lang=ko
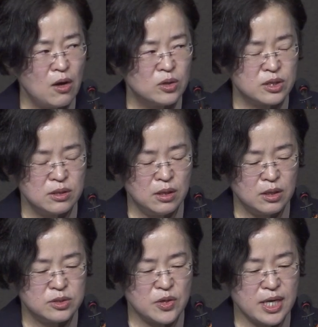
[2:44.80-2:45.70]
어,
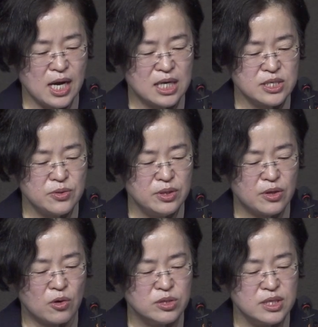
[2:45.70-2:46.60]
어, 저희가 가지고 있는
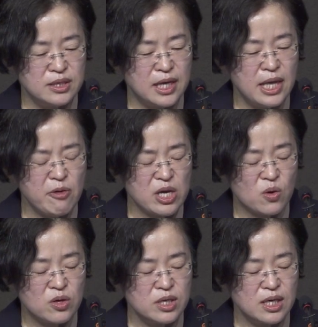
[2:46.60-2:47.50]
경제 대내외
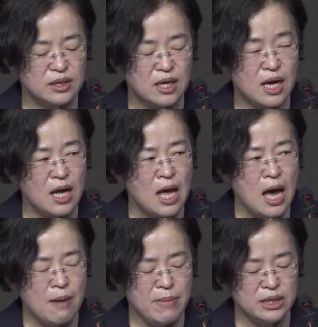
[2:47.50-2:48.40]
여건을 갖다가
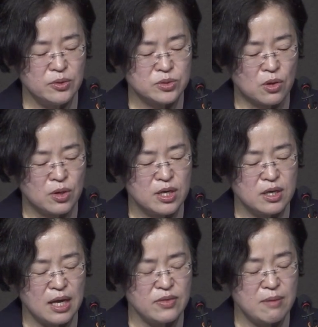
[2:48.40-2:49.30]
한마디로
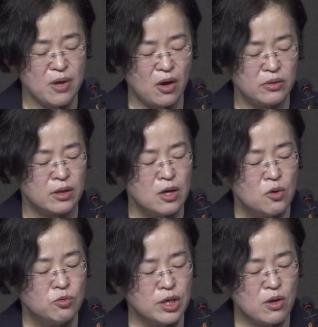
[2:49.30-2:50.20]
정리를 한다면
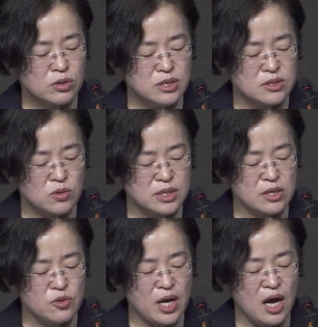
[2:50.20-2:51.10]
우리 경제
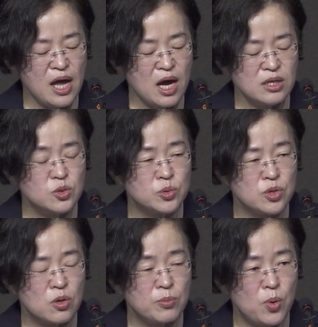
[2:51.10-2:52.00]
성장률의 하향
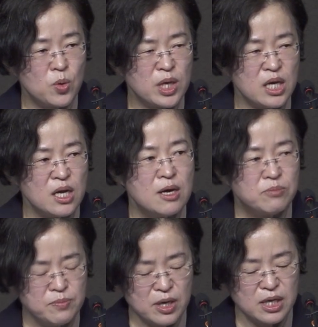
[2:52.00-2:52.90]
조정 폭이
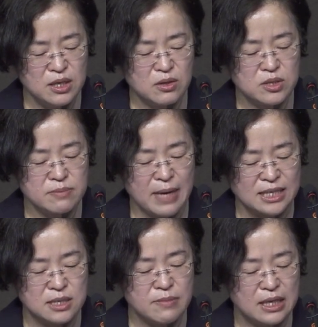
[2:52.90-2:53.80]
분명히 있는 것은
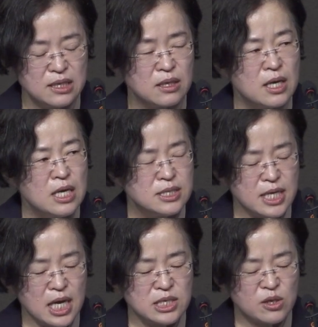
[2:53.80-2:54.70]
맞지만은
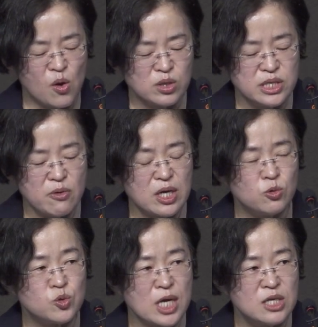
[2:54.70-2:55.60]
세계에서 경제와
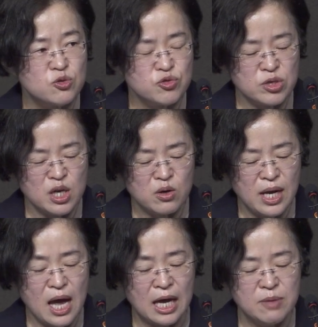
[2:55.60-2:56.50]
유사한
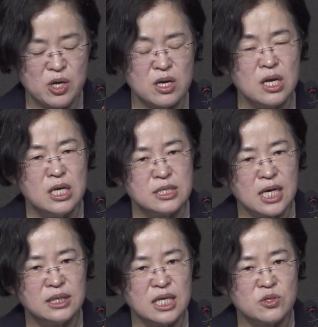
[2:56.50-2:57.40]
수준이거나 아니면
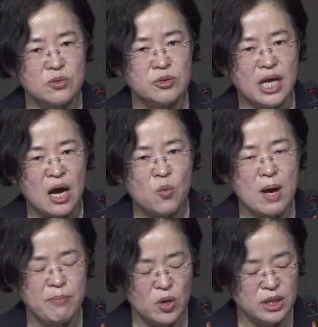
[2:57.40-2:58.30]
상대적으로
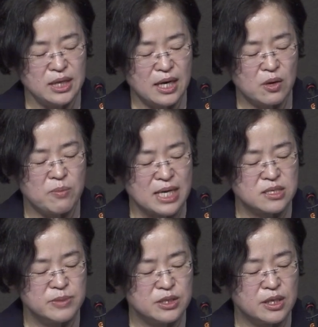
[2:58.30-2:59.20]
양호한 편이다라고
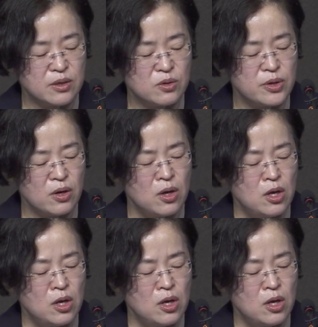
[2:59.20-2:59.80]
말씀을 드릴 거고요.